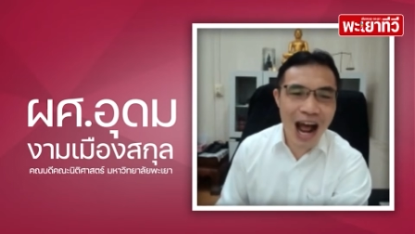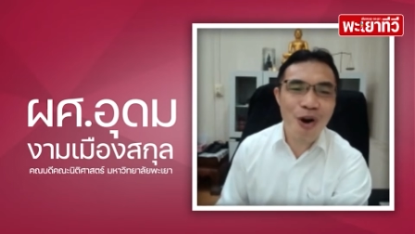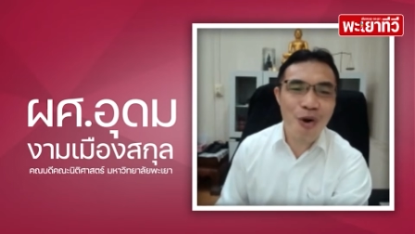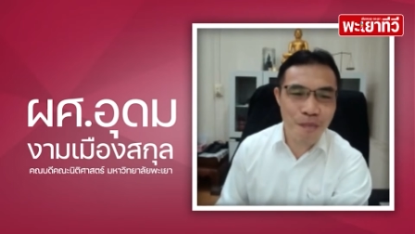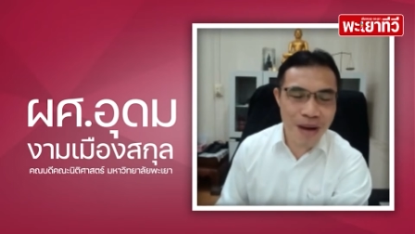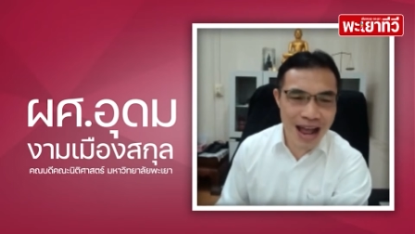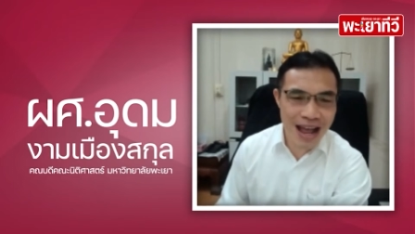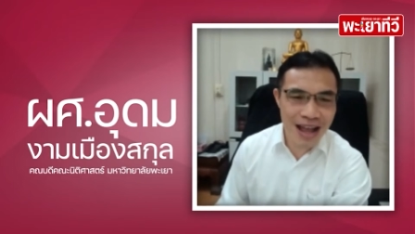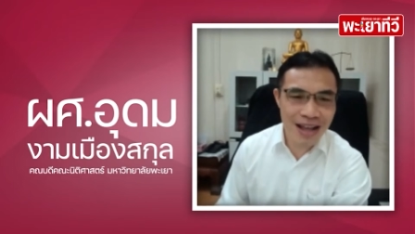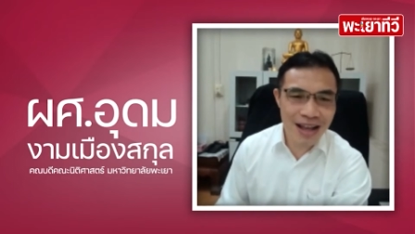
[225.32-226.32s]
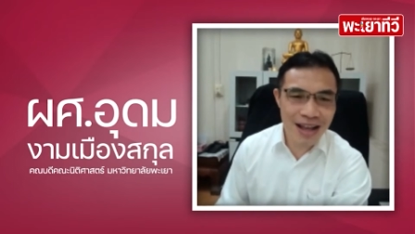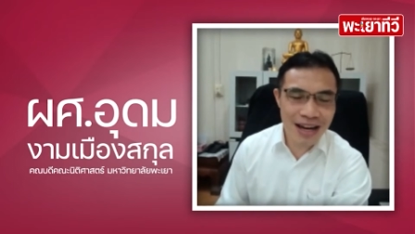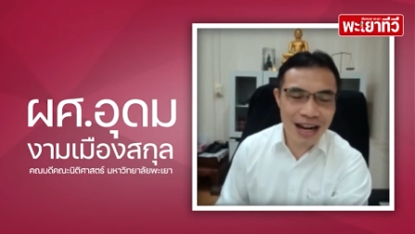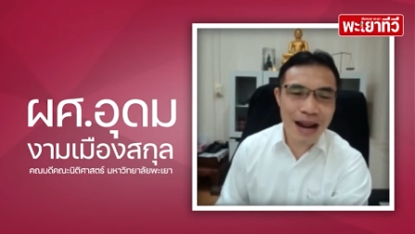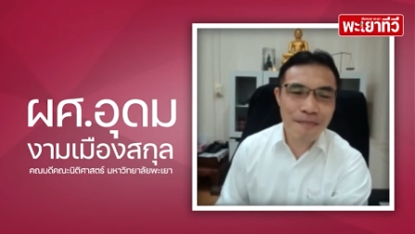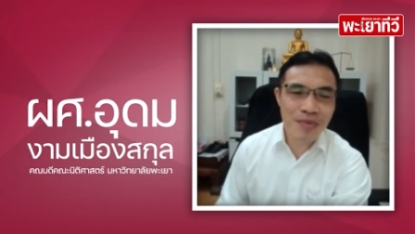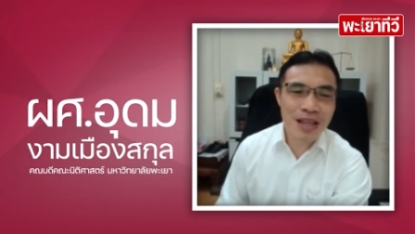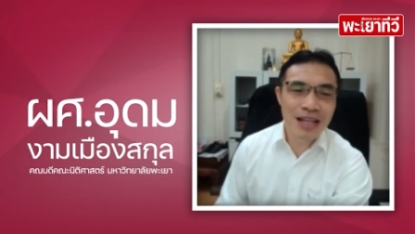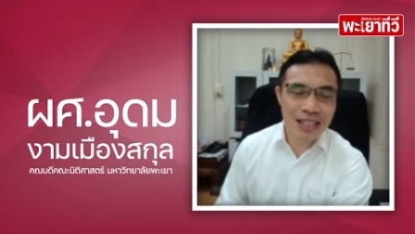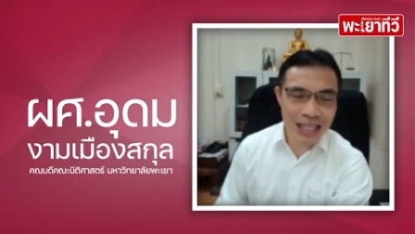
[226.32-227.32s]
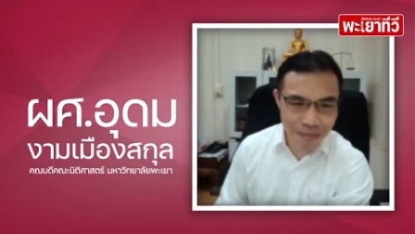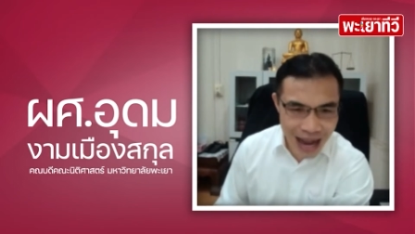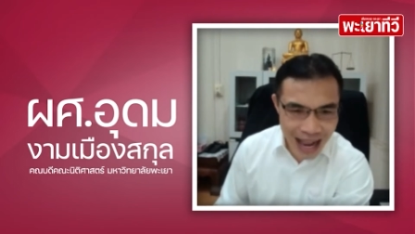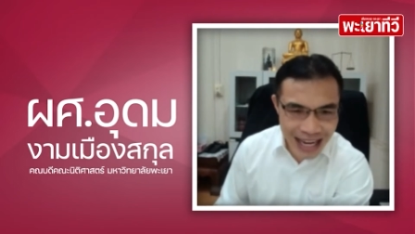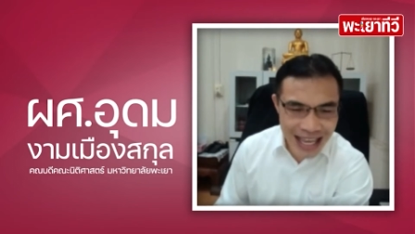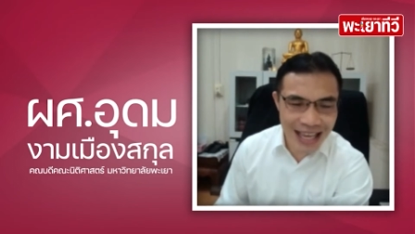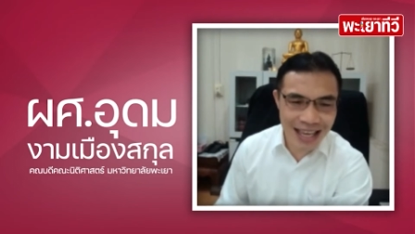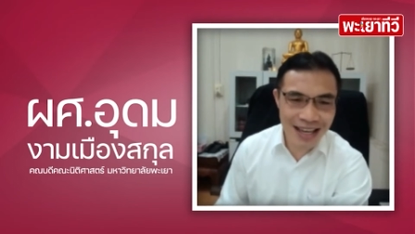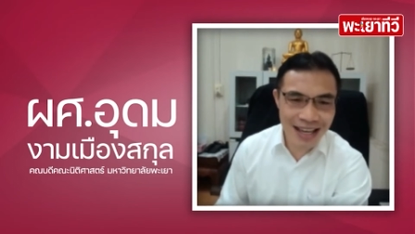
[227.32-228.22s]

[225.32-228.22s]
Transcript: เข้ามานะครับชำระหนี้